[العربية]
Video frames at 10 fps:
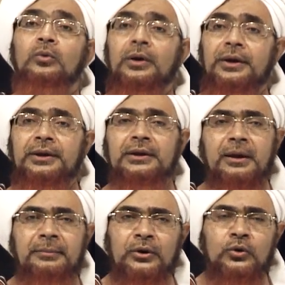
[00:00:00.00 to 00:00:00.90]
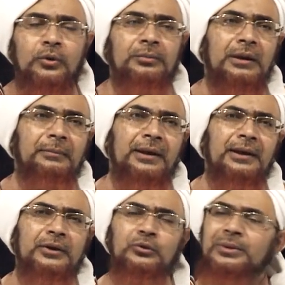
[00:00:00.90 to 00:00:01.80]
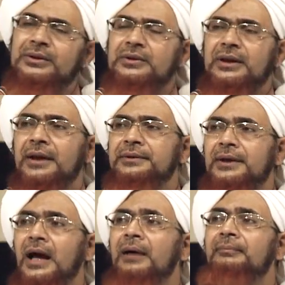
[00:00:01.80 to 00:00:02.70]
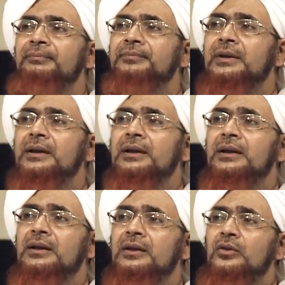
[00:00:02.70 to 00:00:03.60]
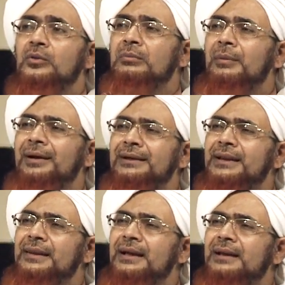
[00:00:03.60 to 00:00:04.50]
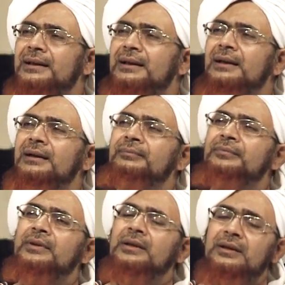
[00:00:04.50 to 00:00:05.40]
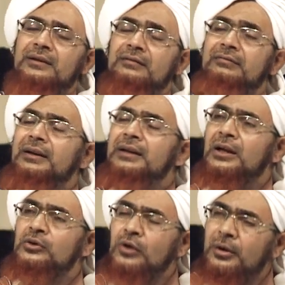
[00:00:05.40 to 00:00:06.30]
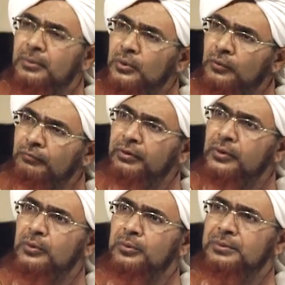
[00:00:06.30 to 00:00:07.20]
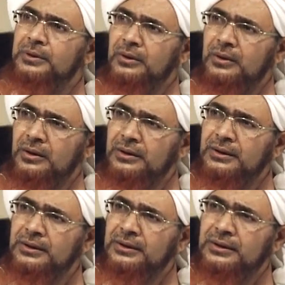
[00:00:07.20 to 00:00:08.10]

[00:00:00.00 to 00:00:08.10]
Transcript: وإن منكم لمن ليبطئن ثم بعد ذلك فإن أصابكم فضل من الله